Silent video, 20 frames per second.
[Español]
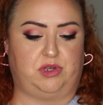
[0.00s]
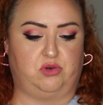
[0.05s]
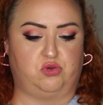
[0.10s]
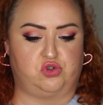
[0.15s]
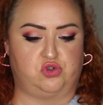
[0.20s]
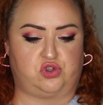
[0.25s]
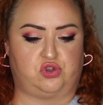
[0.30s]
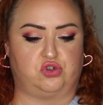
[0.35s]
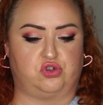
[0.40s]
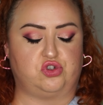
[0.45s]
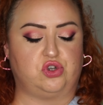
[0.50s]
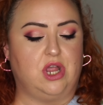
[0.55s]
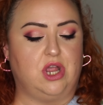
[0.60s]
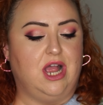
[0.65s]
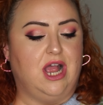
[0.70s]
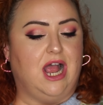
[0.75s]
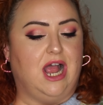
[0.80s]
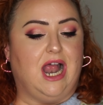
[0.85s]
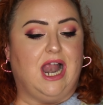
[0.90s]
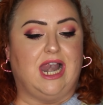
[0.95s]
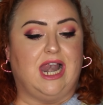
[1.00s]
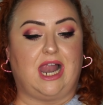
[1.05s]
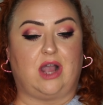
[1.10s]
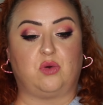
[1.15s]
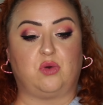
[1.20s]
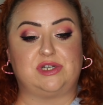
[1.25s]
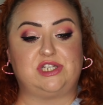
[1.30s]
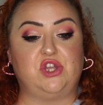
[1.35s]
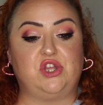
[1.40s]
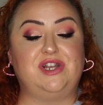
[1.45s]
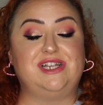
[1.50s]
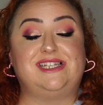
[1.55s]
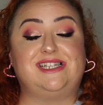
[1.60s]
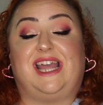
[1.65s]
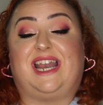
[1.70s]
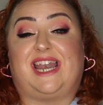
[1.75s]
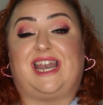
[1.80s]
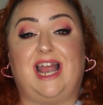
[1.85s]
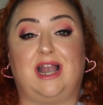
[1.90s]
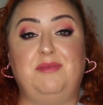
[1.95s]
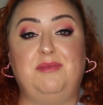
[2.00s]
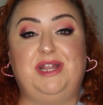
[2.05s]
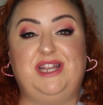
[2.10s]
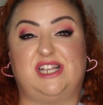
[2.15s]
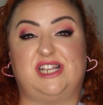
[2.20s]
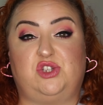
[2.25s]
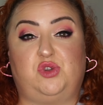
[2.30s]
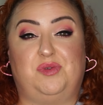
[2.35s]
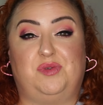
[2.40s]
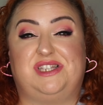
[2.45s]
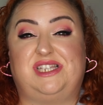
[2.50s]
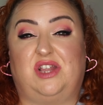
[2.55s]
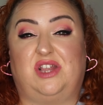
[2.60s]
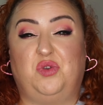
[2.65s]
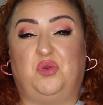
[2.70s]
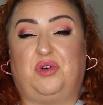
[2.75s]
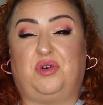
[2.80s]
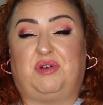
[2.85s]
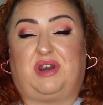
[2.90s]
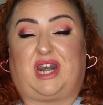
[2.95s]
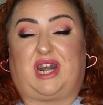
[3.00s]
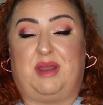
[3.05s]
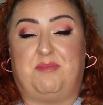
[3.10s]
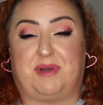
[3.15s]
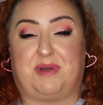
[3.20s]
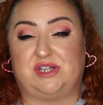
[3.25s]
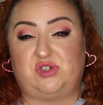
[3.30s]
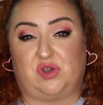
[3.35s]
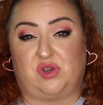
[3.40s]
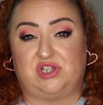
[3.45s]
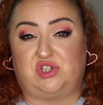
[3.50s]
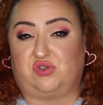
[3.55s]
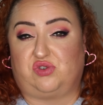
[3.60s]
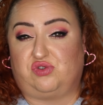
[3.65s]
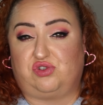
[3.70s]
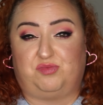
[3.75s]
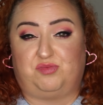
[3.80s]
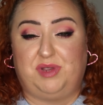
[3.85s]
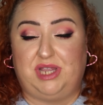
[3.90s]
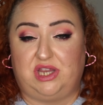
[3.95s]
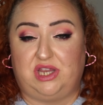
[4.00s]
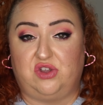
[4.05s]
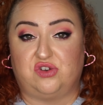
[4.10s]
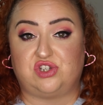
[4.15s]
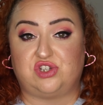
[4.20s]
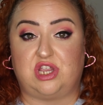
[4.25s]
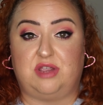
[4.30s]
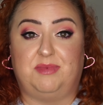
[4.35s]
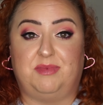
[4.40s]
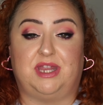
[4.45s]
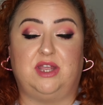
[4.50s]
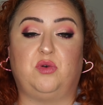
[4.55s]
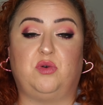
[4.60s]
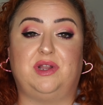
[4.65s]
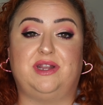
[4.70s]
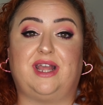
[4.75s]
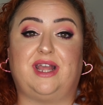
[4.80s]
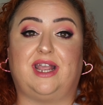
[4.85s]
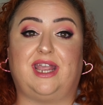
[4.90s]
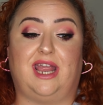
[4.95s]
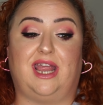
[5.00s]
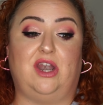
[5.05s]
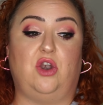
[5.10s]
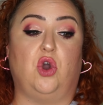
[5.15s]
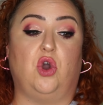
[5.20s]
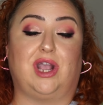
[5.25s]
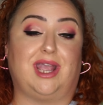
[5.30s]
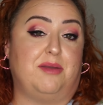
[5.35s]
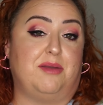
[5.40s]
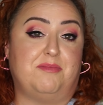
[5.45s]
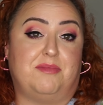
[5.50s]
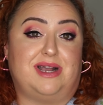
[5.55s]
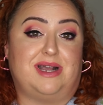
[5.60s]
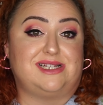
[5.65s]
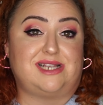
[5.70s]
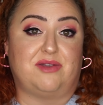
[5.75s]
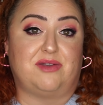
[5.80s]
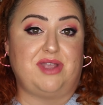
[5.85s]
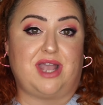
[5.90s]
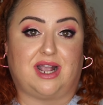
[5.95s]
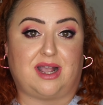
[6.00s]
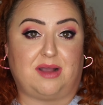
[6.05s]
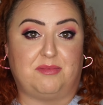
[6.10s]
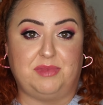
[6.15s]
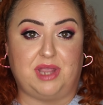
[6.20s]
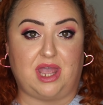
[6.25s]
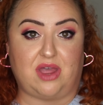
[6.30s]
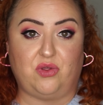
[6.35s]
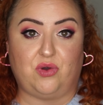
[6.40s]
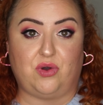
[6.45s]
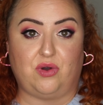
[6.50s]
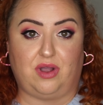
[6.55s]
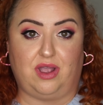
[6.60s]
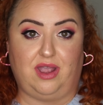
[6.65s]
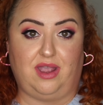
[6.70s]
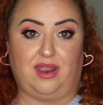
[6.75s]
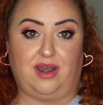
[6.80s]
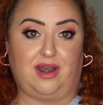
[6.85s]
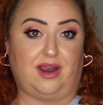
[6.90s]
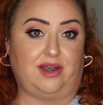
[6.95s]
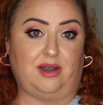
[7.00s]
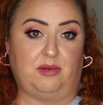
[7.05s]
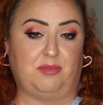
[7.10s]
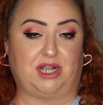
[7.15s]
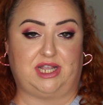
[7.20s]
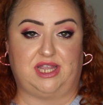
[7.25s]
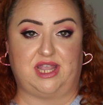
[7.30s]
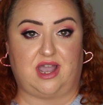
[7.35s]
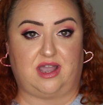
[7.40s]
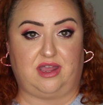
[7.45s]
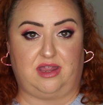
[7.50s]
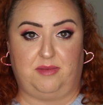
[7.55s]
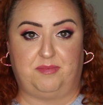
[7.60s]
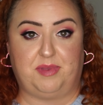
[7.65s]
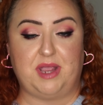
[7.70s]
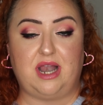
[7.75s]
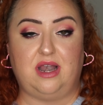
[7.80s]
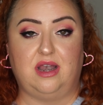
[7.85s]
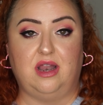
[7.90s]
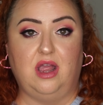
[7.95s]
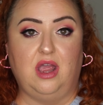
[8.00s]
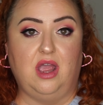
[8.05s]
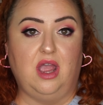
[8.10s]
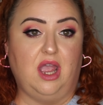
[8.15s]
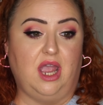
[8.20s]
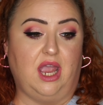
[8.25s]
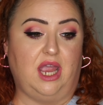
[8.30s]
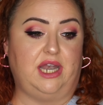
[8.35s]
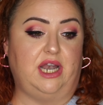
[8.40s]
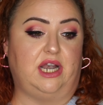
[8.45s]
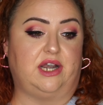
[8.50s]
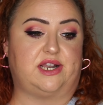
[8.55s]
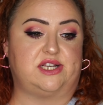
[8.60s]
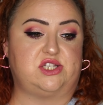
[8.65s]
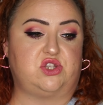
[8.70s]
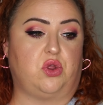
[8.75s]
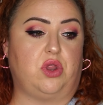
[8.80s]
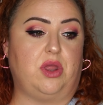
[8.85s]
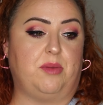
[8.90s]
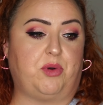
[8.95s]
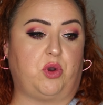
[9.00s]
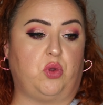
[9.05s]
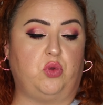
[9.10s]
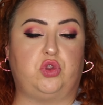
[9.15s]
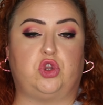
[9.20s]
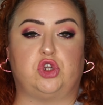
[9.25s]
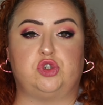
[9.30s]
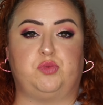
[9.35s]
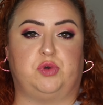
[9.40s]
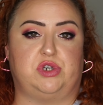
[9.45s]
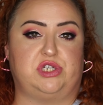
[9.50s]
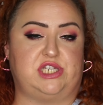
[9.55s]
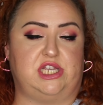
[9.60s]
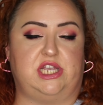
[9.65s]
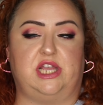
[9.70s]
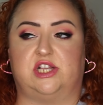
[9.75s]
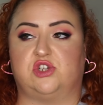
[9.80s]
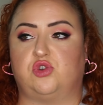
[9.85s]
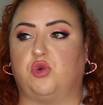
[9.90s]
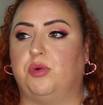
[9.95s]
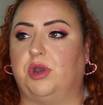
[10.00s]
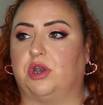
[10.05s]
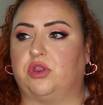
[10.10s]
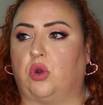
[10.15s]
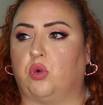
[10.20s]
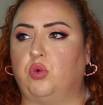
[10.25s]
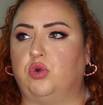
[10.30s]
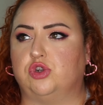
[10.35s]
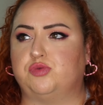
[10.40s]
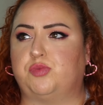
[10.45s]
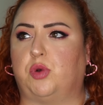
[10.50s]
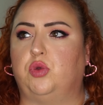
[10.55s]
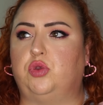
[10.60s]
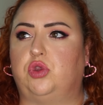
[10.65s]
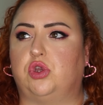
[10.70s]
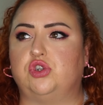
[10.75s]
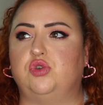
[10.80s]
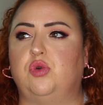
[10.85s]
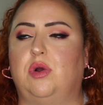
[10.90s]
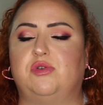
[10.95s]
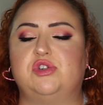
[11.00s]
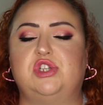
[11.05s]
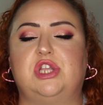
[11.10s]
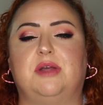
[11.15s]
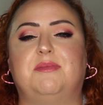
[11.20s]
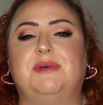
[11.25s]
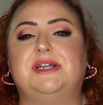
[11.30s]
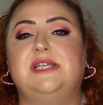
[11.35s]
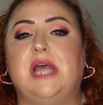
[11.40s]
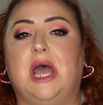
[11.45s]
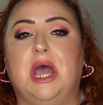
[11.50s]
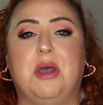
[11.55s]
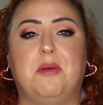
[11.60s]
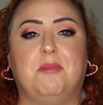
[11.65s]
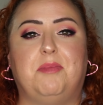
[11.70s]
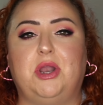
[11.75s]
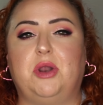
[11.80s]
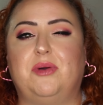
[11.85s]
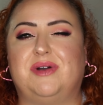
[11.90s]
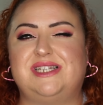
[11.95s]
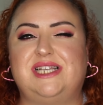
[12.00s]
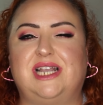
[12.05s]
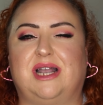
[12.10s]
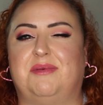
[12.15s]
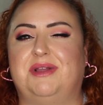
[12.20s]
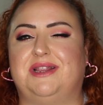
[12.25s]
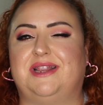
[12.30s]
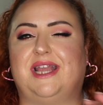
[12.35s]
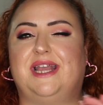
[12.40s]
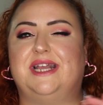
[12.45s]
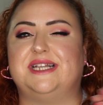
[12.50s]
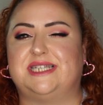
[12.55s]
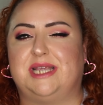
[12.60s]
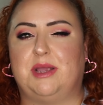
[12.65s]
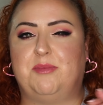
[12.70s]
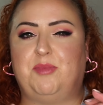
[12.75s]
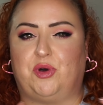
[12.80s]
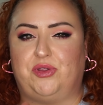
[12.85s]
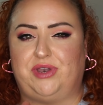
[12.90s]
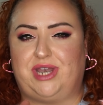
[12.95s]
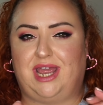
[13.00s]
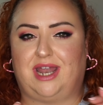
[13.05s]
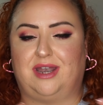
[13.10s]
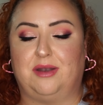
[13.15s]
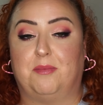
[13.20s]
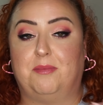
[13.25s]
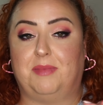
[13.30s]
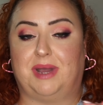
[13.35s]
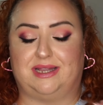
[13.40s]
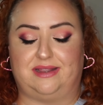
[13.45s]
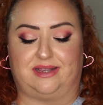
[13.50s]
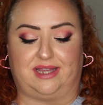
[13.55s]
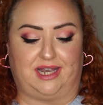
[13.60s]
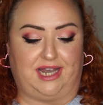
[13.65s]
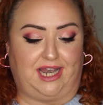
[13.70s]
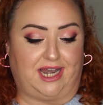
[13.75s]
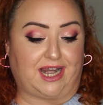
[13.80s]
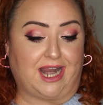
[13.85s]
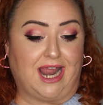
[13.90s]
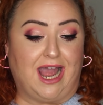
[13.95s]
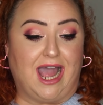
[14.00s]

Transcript: gustos. La cuestión es que realmente estuve echando un repaso a esos vídeos y me di cuenta que lo que más había cambiado era en el maquillaje de piel. En el resto de productos, pues sí, he descubierto algunos productos nuevos y demás, pero básicamente se podrían mantener.